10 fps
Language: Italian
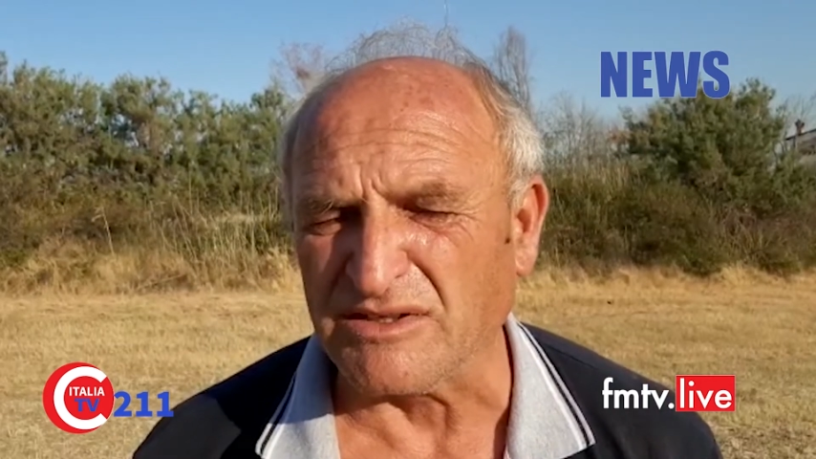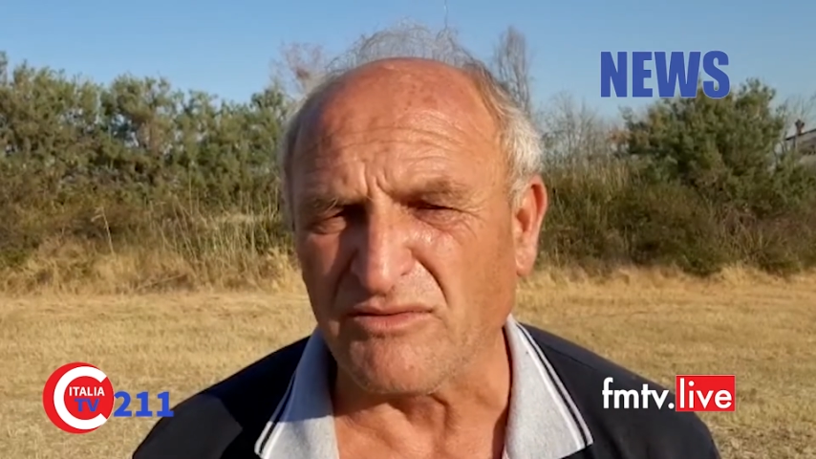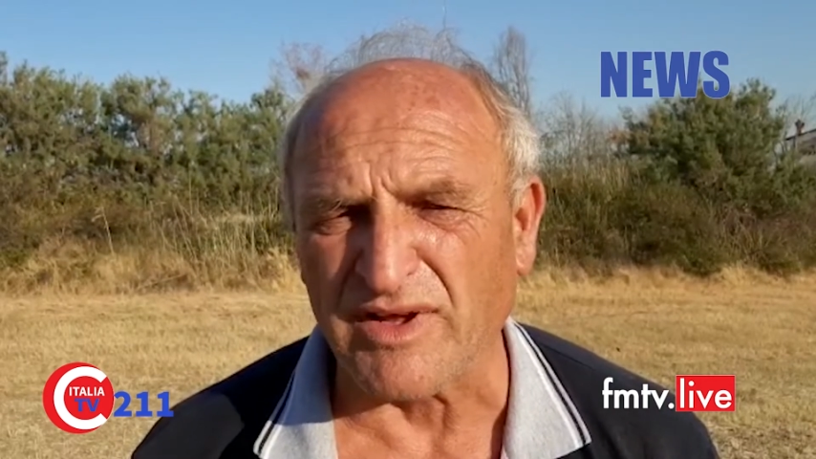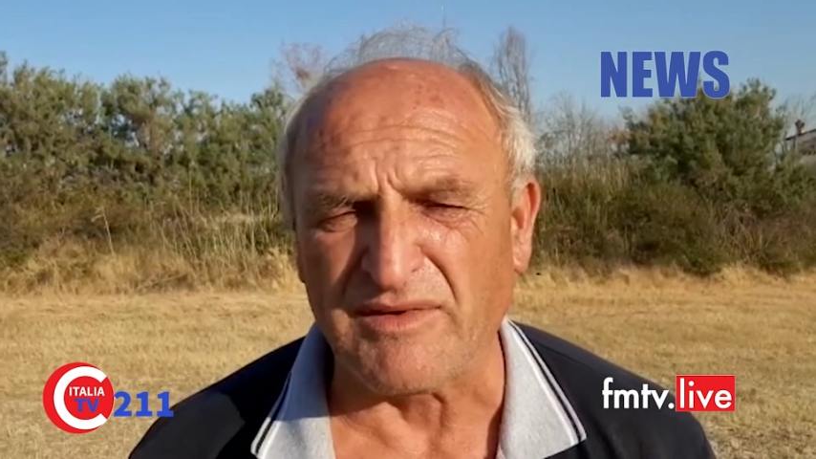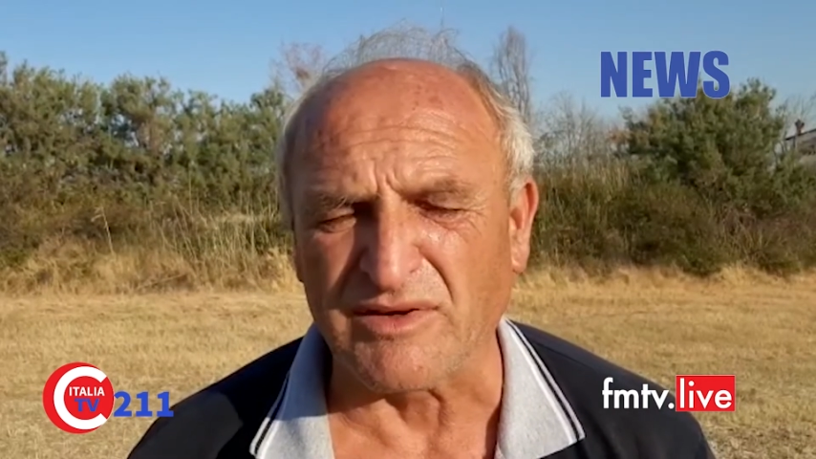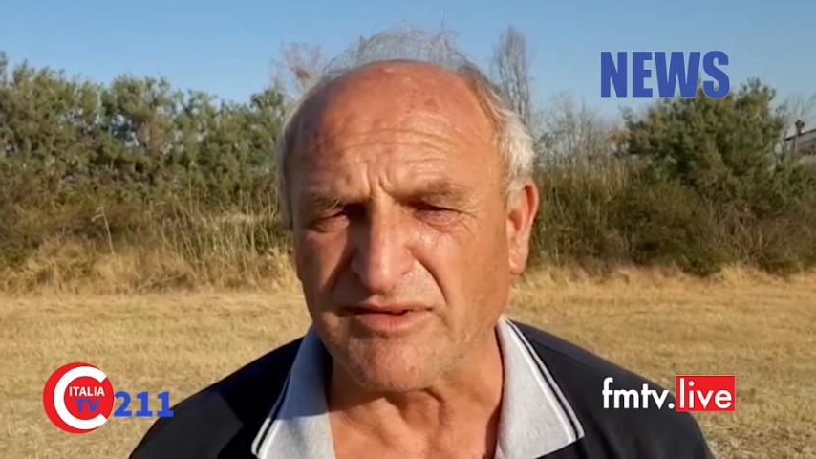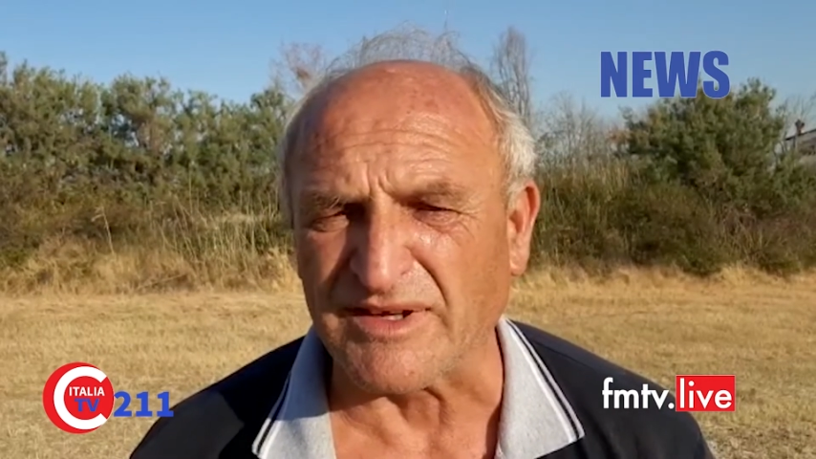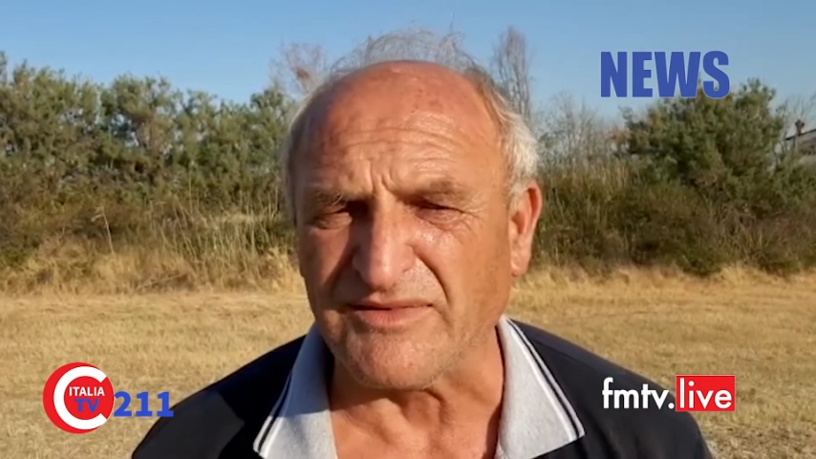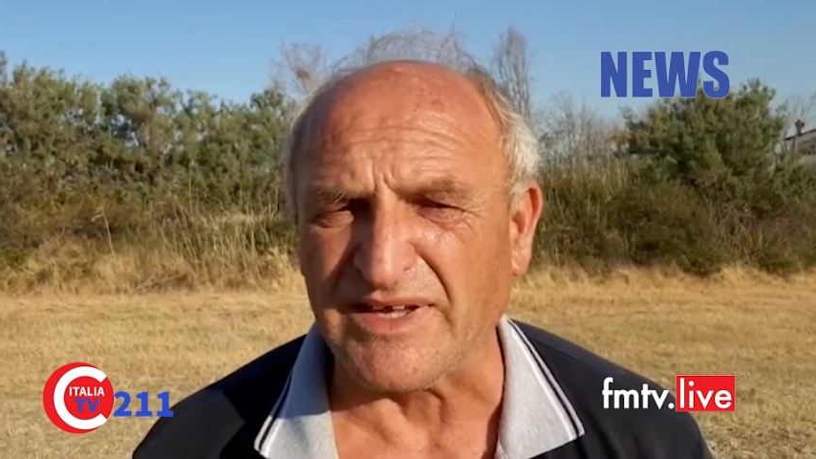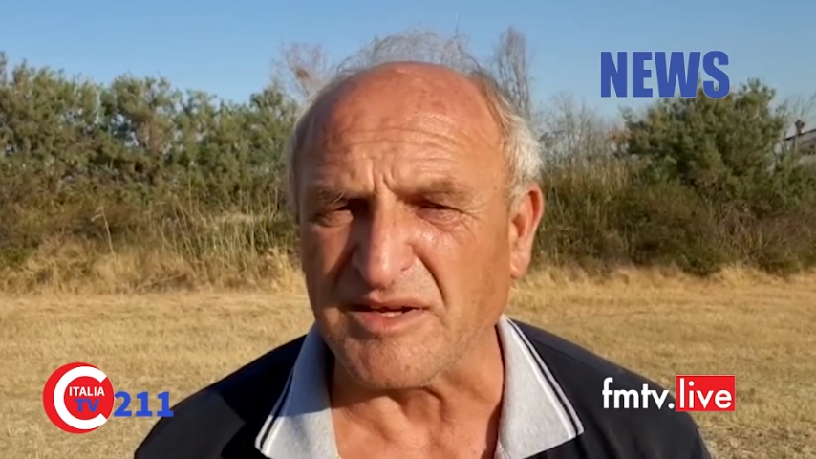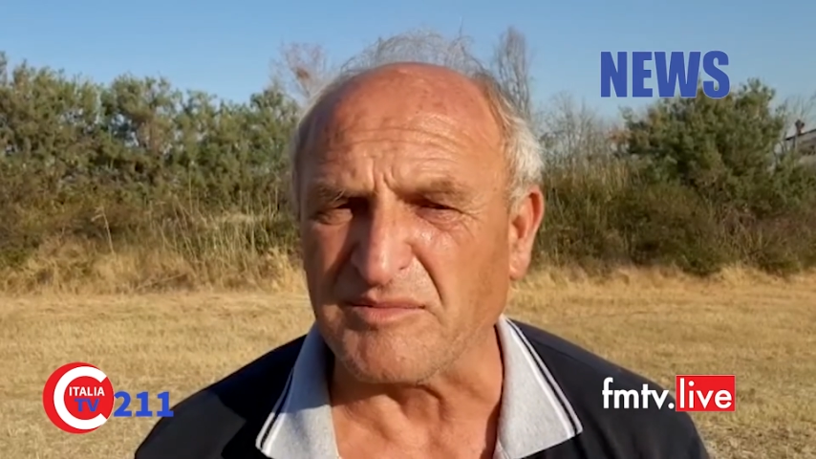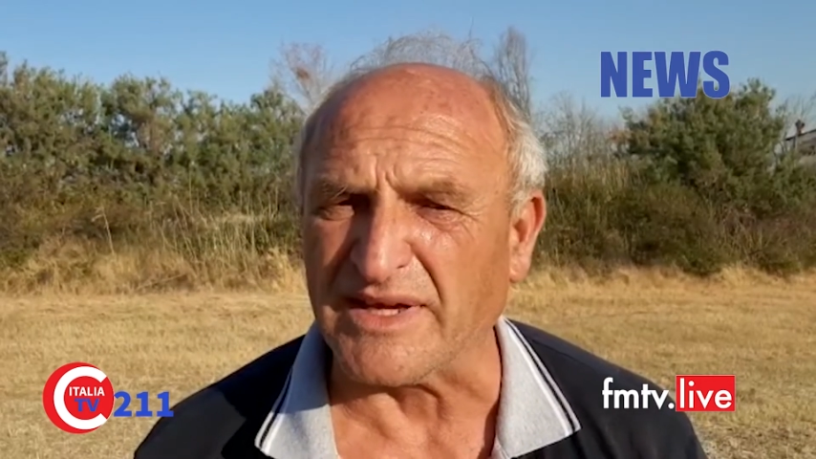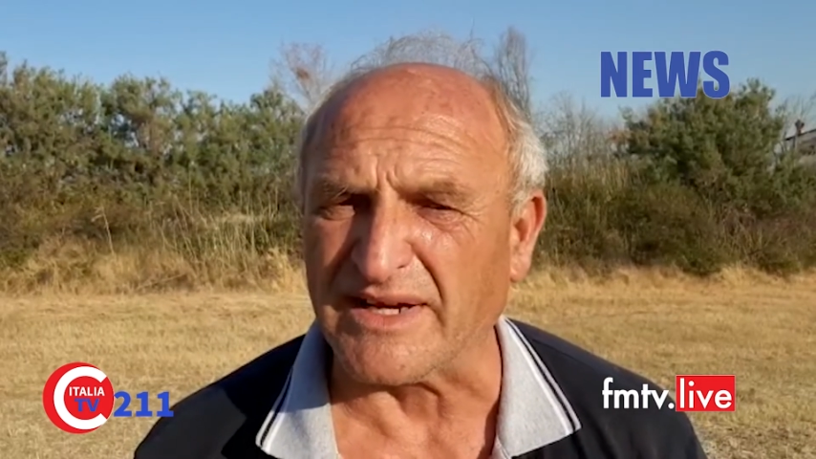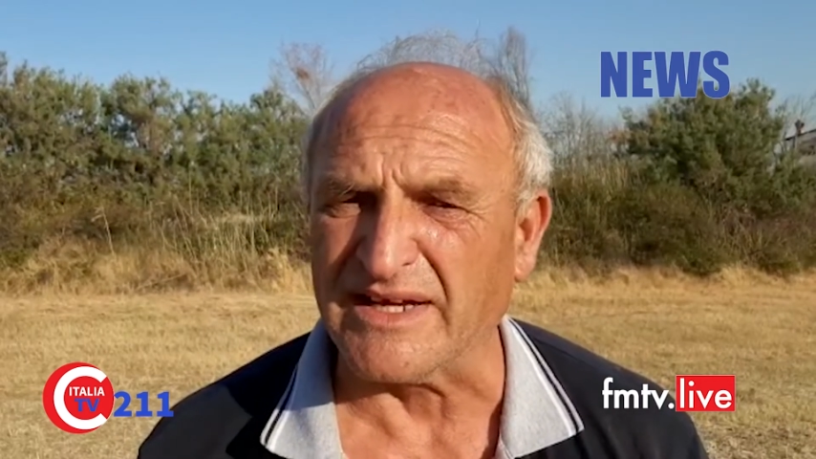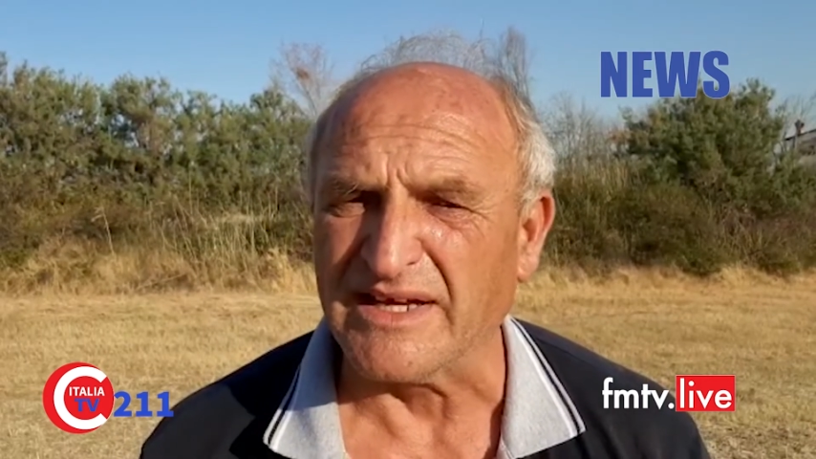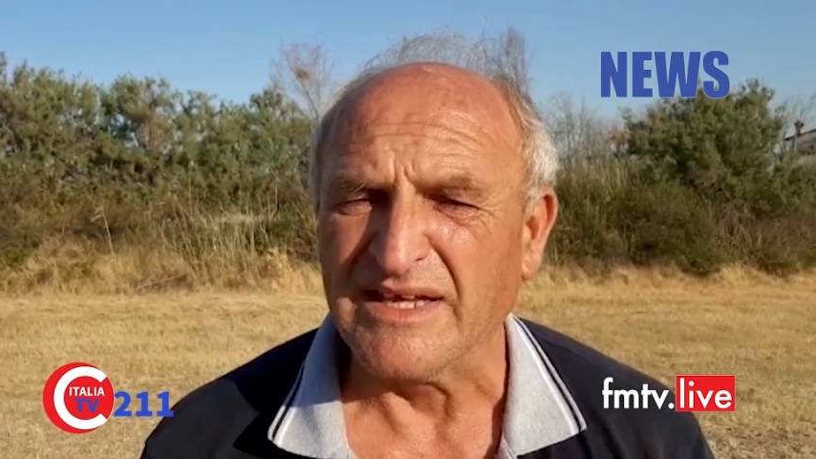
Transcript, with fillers: dovevano servire per